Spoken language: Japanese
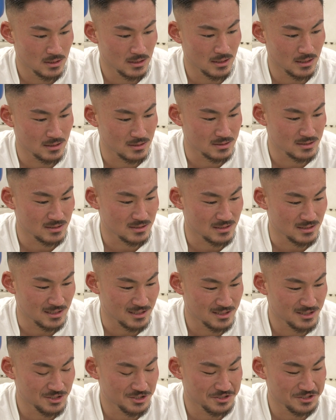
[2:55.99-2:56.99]
いや、
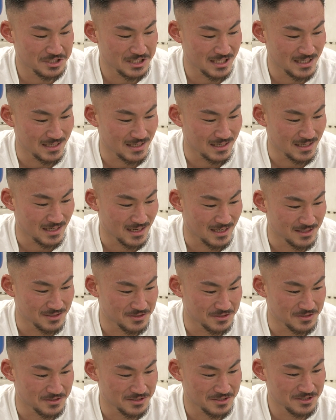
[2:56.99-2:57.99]
単純に
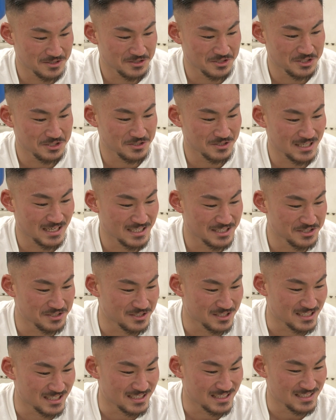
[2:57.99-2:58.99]
通常体
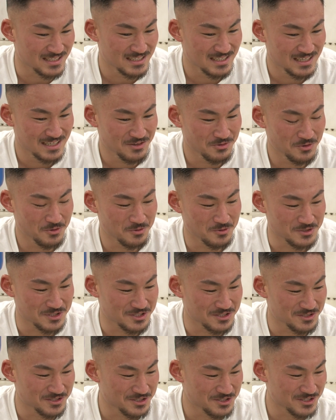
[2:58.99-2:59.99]
重にほぼ
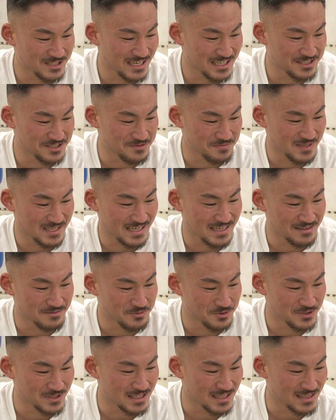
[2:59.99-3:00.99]
通常体重みたいな
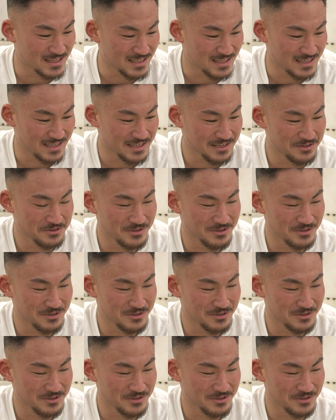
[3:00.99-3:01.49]
もんなんで、減